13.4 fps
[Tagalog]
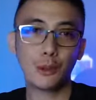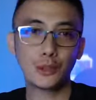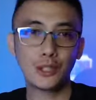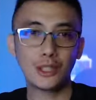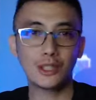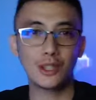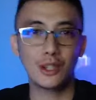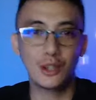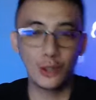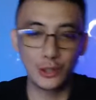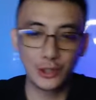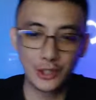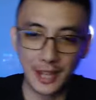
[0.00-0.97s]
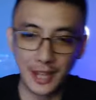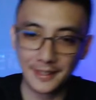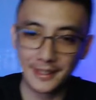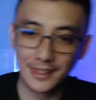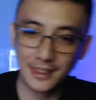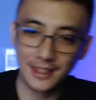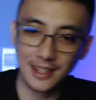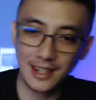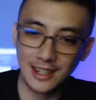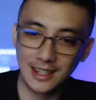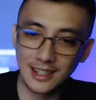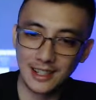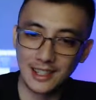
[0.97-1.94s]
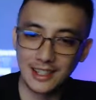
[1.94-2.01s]
Sanay kasi ako before
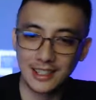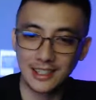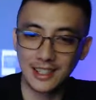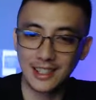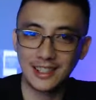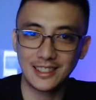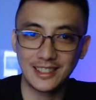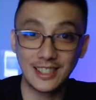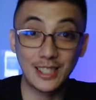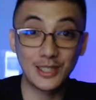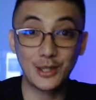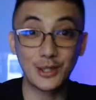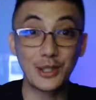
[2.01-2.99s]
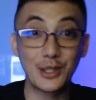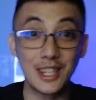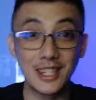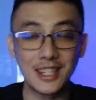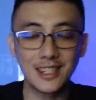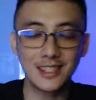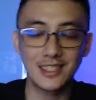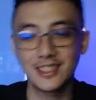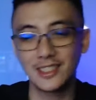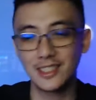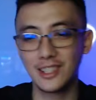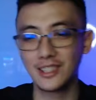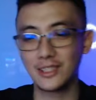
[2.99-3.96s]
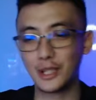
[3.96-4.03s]
na personal lang eh. So,
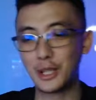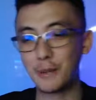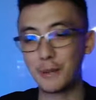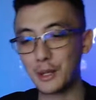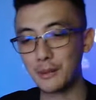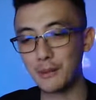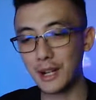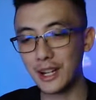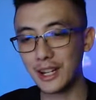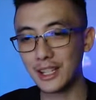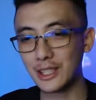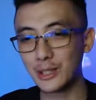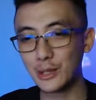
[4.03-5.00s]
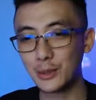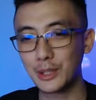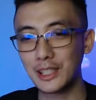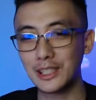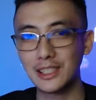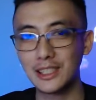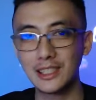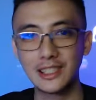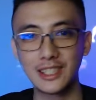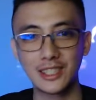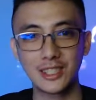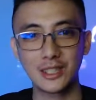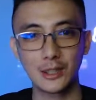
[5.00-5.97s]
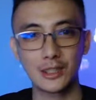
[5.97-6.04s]
medyo malaki ang pinagkaiba niya.
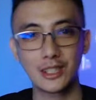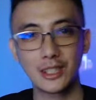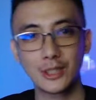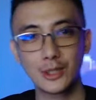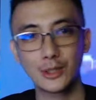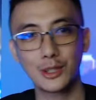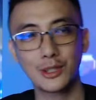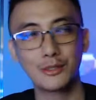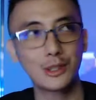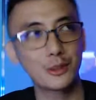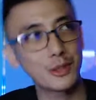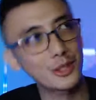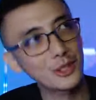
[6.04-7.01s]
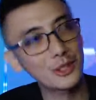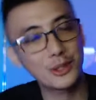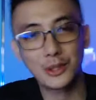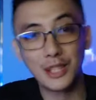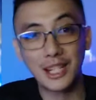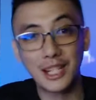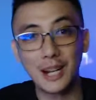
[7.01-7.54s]
So, hello, good evening.